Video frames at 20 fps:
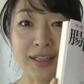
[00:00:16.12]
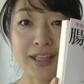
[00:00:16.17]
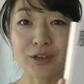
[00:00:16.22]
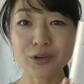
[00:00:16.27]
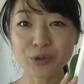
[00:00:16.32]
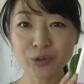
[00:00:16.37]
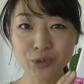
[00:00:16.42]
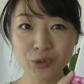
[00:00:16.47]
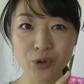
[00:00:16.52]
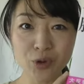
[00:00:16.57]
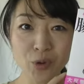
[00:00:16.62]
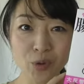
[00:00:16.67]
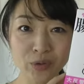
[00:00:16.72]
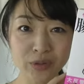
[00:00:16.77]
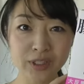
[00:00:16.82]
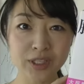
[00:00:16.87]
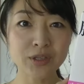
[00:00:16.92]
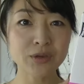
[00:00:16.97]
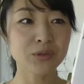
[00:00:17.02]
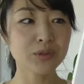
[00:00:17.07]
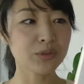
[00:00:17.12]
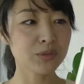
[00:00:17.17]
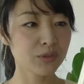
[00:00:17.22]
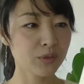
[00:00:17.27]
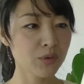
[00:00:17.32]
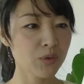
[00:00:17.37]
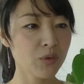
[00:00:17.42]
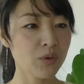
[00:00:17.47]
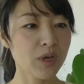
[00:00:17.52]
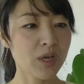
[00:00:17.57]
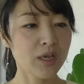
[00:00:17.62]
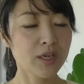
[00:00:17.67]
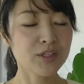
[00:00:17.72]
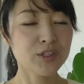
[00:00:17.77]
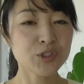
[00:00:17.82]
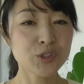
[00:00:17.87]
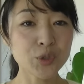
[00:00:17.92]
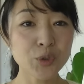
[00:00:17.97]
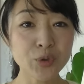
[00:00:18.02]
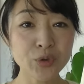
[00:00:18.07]
でこの本によると
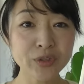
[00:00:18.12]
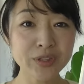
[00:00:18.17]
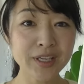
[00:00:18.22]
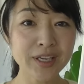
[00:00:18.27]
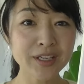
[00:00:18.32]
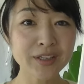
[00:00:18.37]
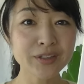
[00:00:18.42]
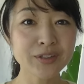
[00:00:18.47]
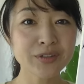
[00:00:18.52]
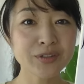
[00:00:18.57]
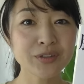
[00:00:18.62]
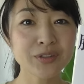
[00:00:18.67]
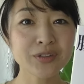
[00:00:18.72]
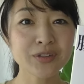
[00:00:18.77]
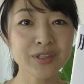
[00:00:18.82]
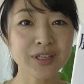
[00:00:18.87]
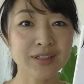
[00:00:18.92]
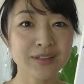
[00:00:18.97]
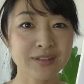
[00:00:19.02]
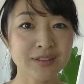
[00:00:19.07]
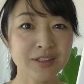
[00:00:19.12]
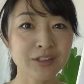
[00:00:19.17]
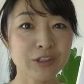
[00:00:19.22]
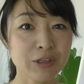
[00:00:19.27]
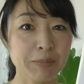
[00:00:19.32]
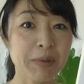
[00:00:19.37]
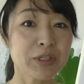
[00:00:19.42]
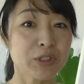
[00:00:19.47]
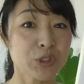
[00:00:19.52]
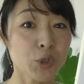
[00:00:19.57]
腸内フローラっていうのは、まあ、